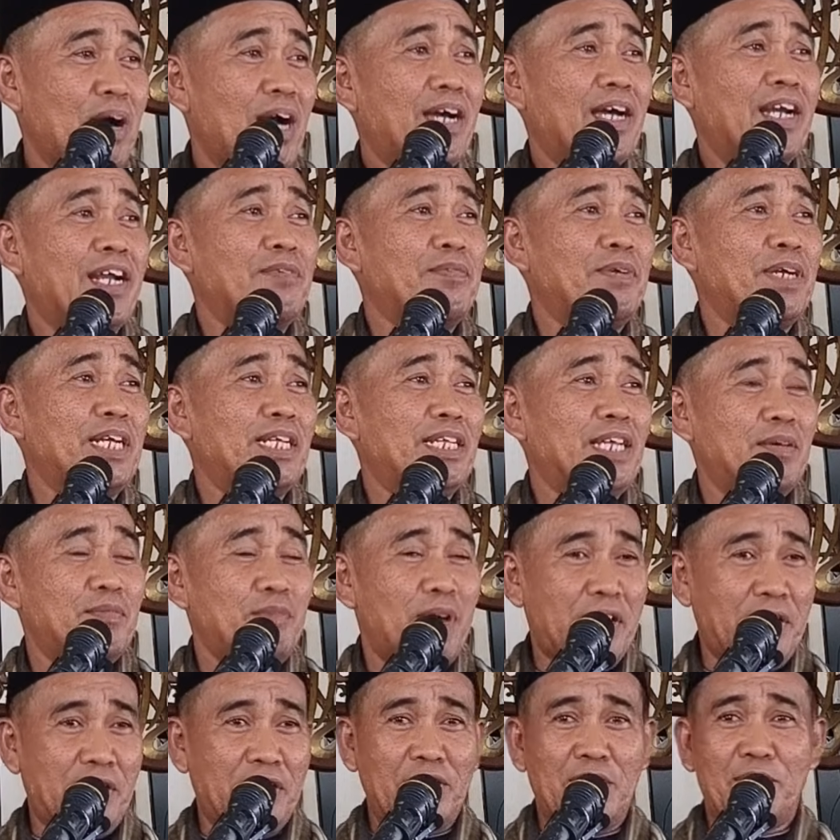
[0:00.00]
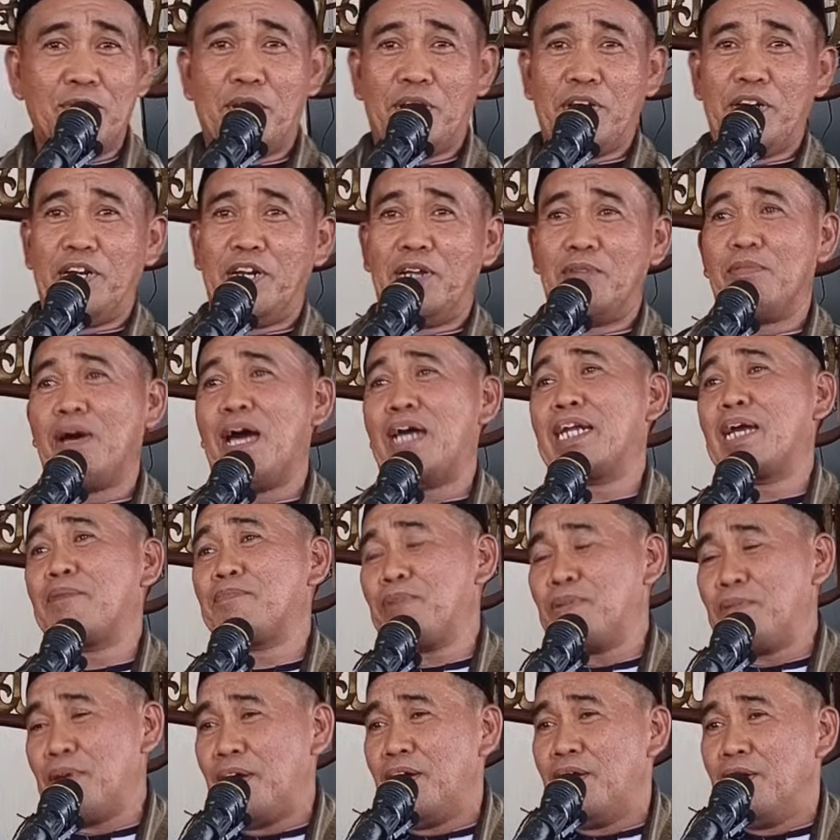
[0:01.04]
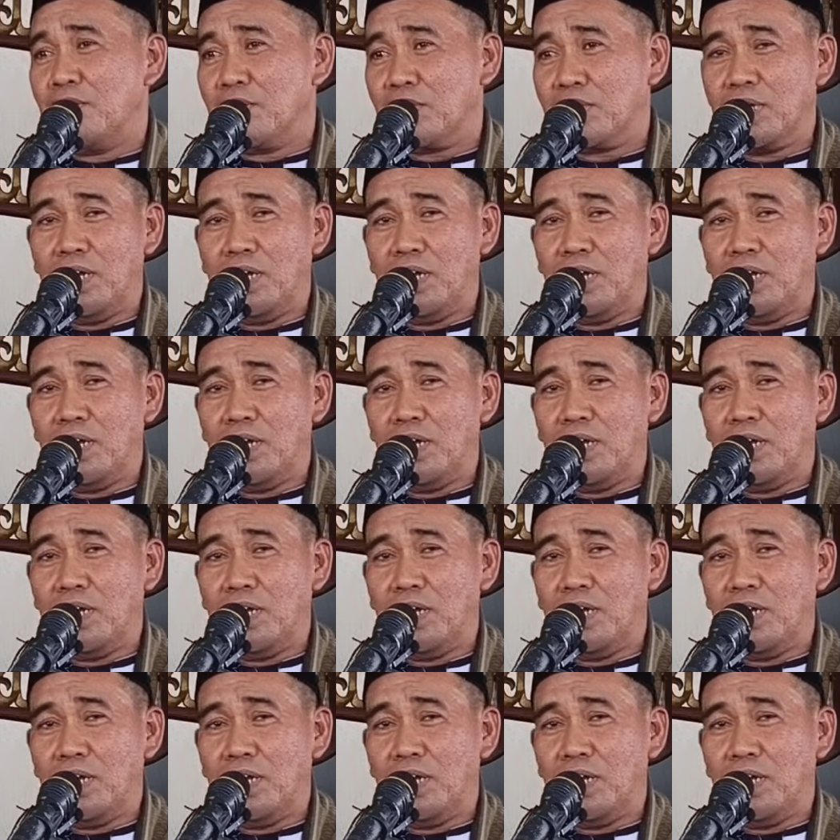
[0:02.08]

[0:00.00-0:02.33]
maka dana panitia mari kita berdiri makna apa